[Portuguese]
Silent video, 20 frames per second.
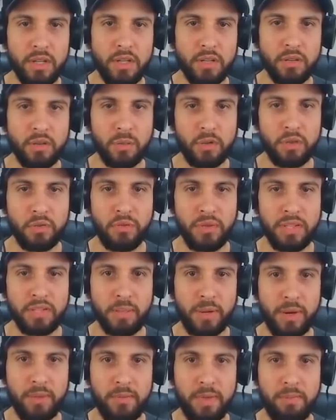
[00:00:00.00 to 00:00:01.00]
Tô muito feliz
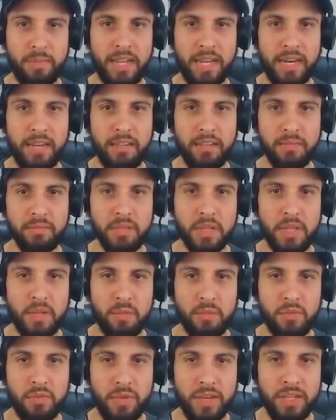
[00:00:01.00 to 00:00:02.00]
pela minha picareta.
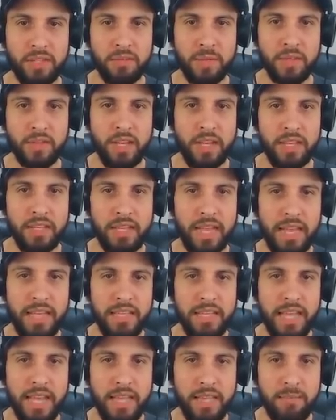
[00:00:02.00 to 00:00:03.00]
Muito feliz mesmo. E
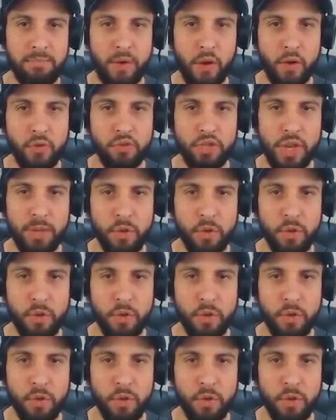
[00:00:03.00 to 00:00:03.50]
aí, e aí? Bom dia, bom